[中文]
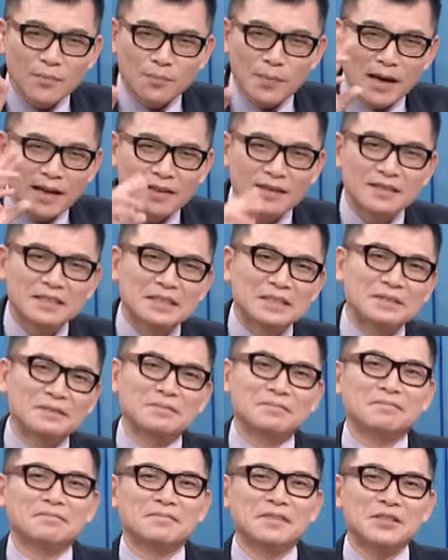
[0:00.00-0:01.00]
半。
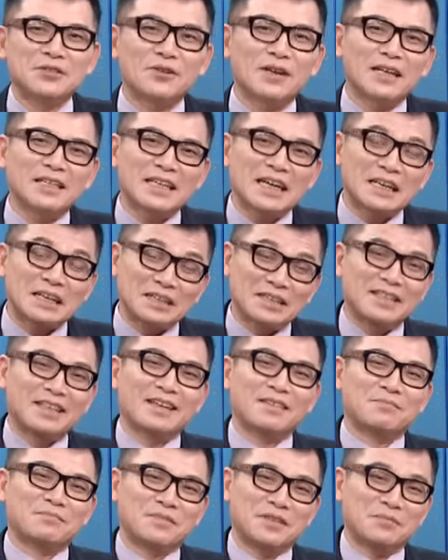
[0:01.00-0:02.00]
你说那价格这
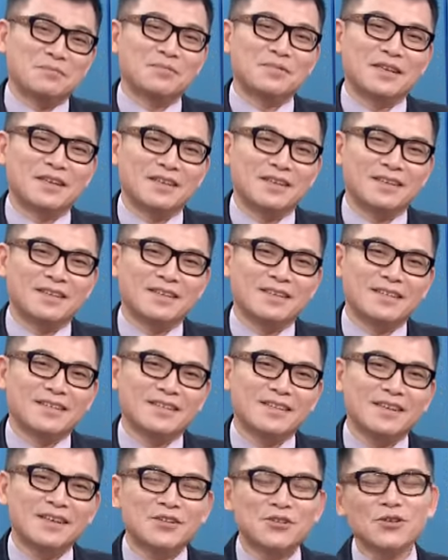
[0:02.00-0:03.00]
样平不平？
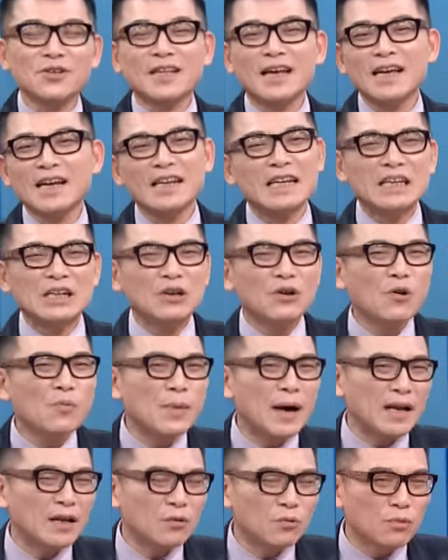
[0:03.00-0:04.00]
所以太阳能能够
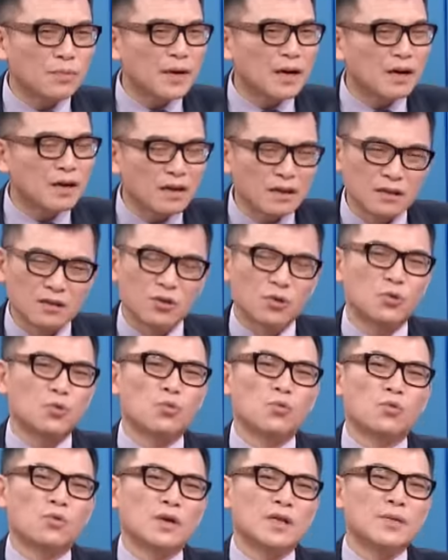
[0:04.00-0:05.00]
买的股票很
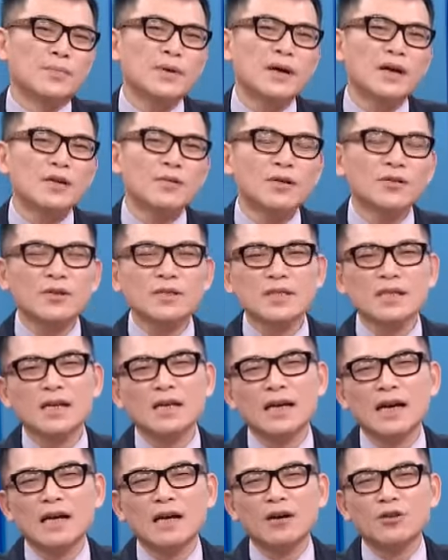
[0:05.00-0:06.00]
多啊。你不要以为说今天
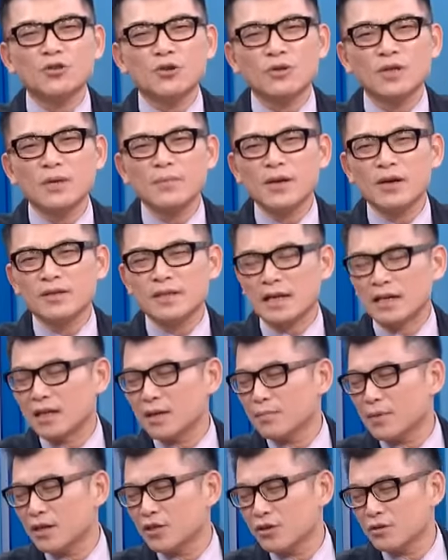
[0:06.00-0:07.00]
开高走低没有涨
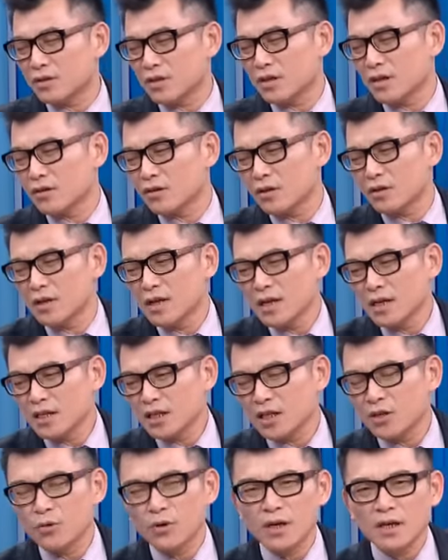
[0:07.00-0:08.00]
停板就觉得是
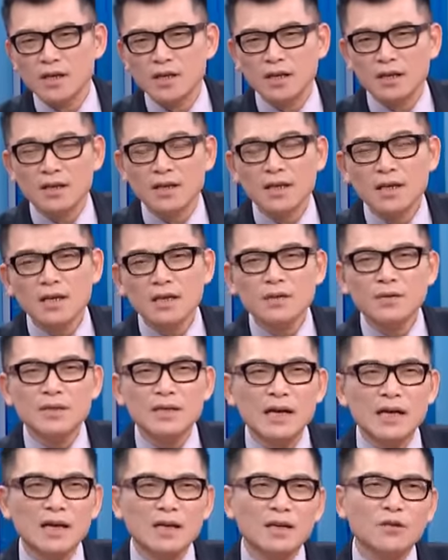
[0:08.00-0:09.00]
心灰意冷，因为
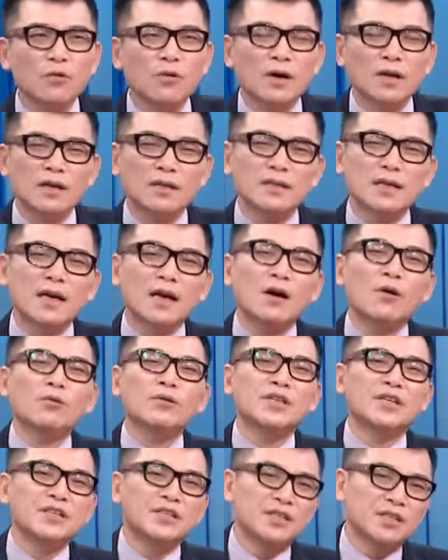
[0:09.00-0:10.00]
太阳能挂的在
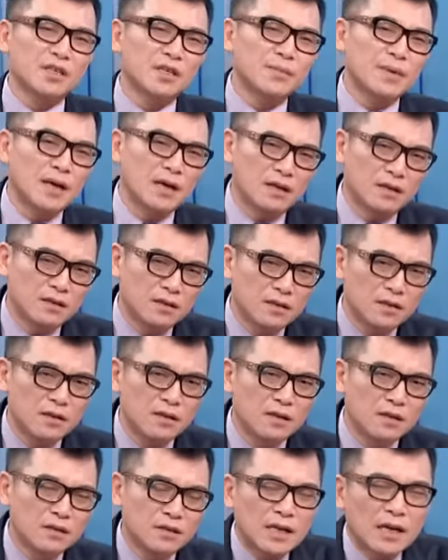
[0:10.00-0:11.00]
OTC 嘛，
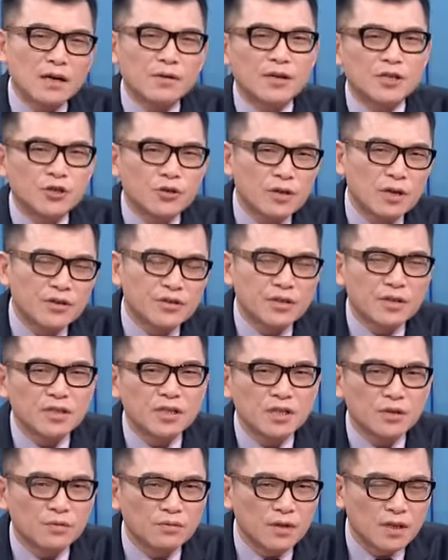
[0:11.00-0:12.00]
当然会受到升
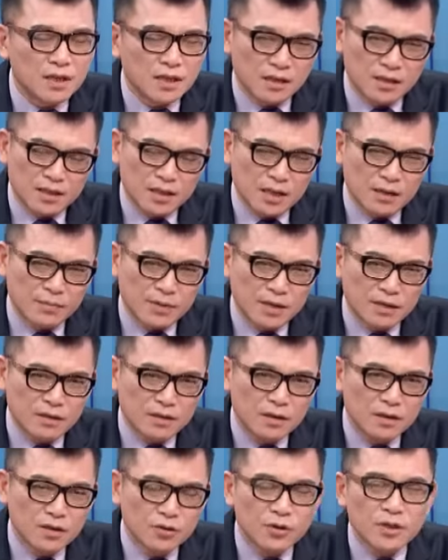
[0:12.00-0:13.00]
绩股的影响嘛。
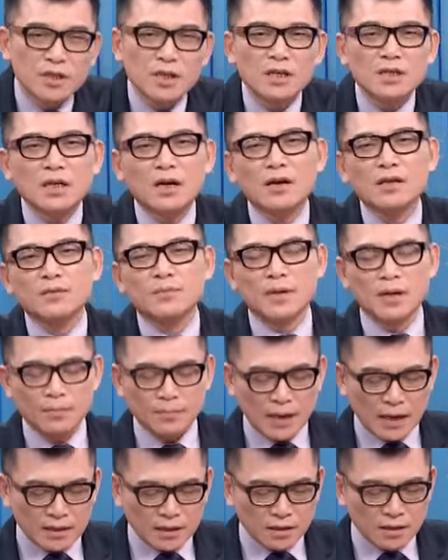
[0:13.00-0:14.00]
所以今天才会什么
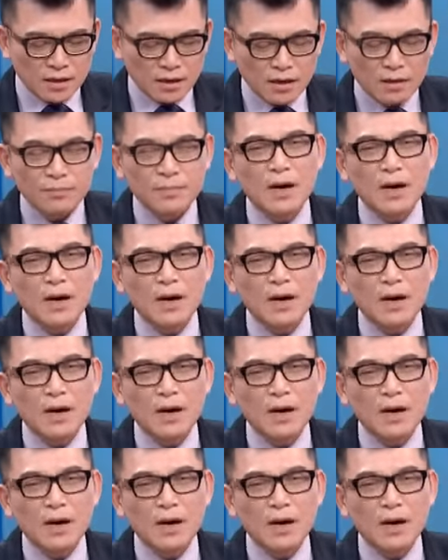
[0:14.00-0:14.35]
把成交量